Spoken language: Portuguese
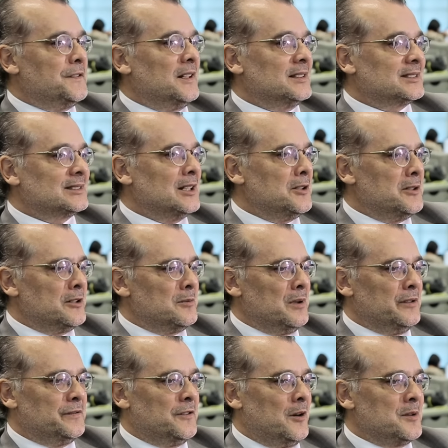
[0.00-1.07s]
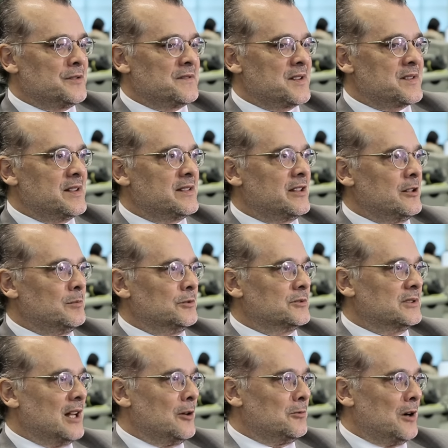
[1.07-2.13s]
inflação era uma forma de você
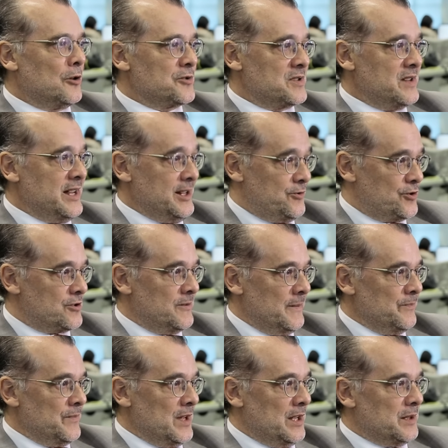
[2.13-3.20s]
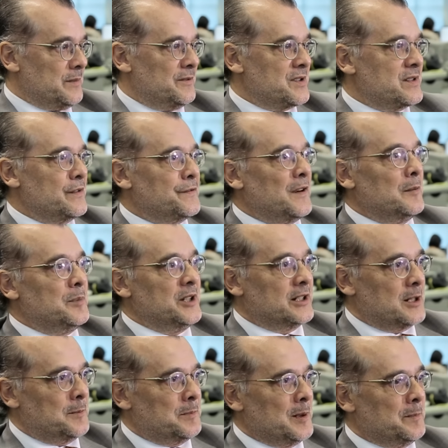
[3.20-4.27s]
tributar o ausente. Você
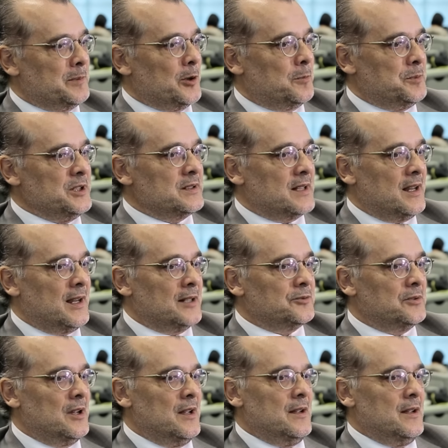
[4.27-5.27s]
fabrica papel pintado,